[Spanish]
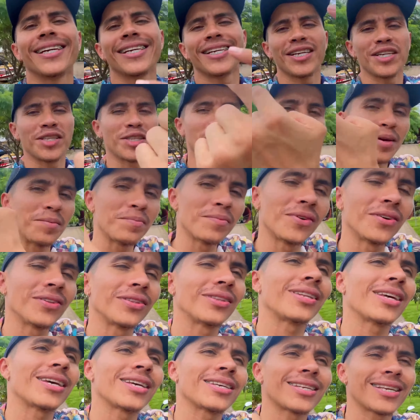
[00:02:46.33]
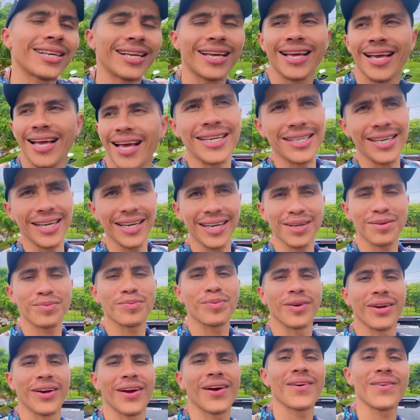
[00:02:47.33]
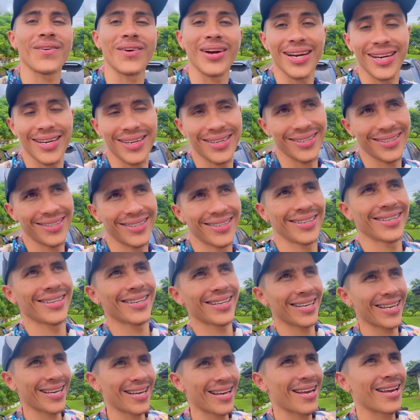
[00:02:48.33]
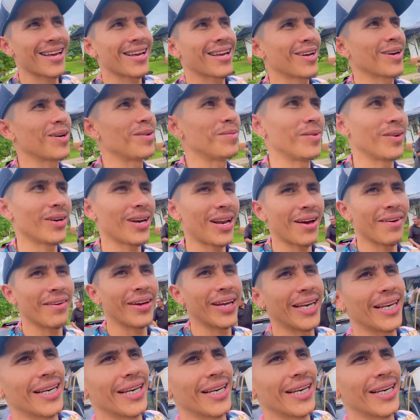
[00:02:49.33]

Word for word: y te montas sigue por agua. como la ven?